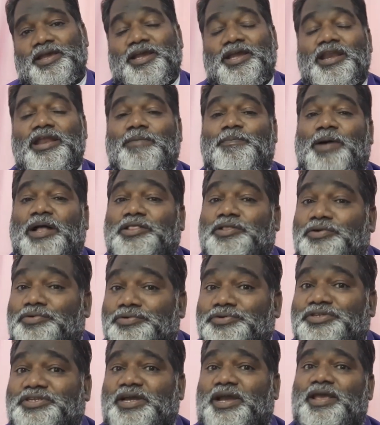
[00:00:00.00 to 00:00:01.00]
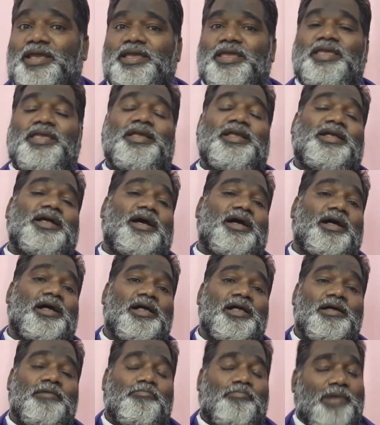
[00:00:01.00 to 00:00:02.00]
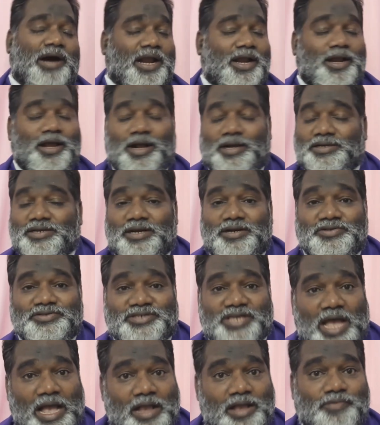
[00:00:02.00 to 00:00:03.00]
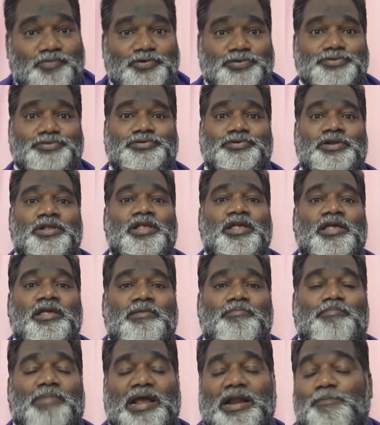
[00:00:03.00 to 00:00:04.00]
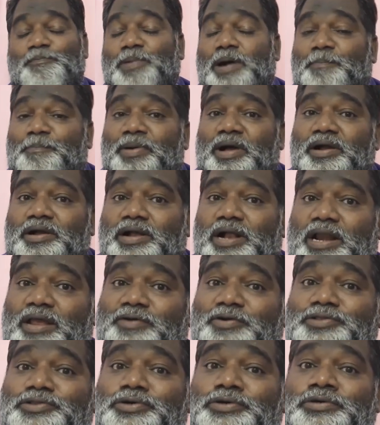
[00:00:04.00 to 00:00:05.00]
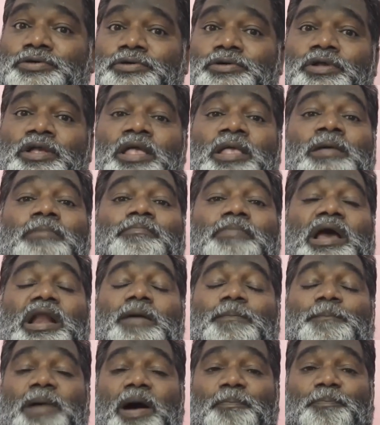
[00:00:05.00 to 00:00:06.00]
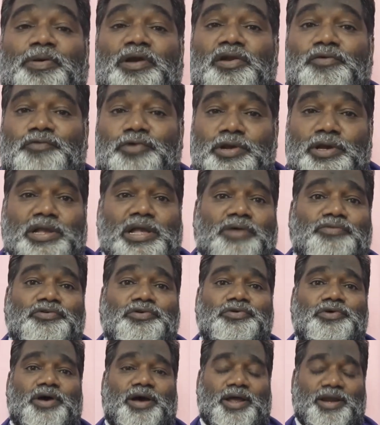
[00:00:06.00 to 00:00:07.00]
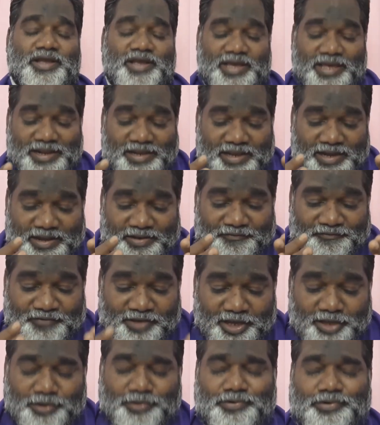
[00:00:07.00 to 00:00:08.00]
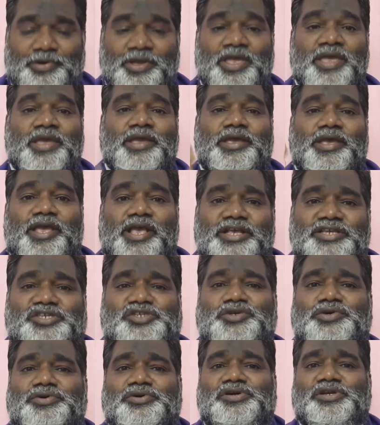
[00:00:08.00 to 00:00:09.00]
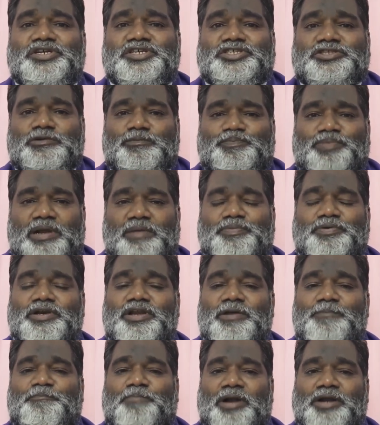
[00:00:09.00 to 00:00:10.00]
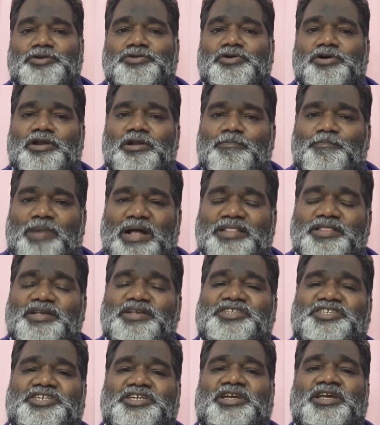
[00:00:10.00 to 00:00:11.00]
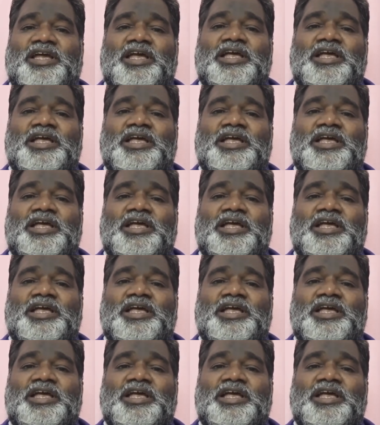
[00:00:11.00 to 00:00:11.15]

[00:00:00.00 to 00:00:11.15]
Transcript: ఈయన బతుకుంటే ఇంకా మా నాటలు సాగవు మన పబ్బం గడవదు మన పప్పును ఉడకవు అని ఎరిగిన వీరు యేసుక్రీస్తు ప్రభుని పట్టుకొని బంధించి